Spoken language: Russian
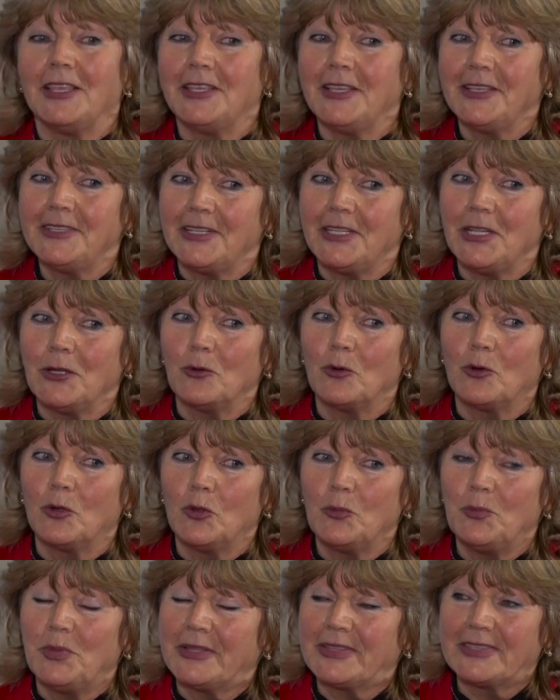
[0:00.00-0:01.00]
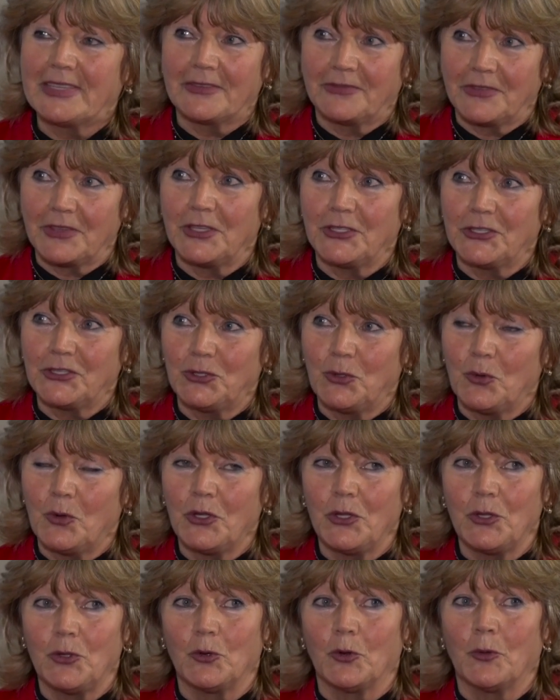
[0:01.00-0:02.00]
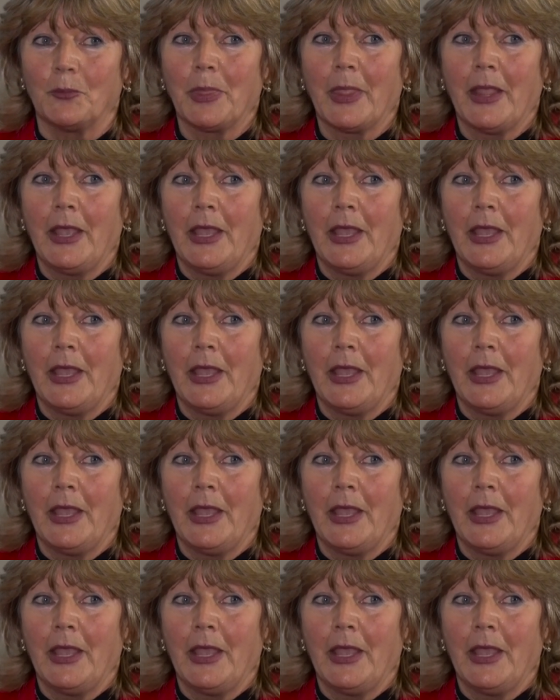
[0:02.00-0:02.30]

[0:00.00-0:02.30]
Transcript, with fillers: Если углубиться в историю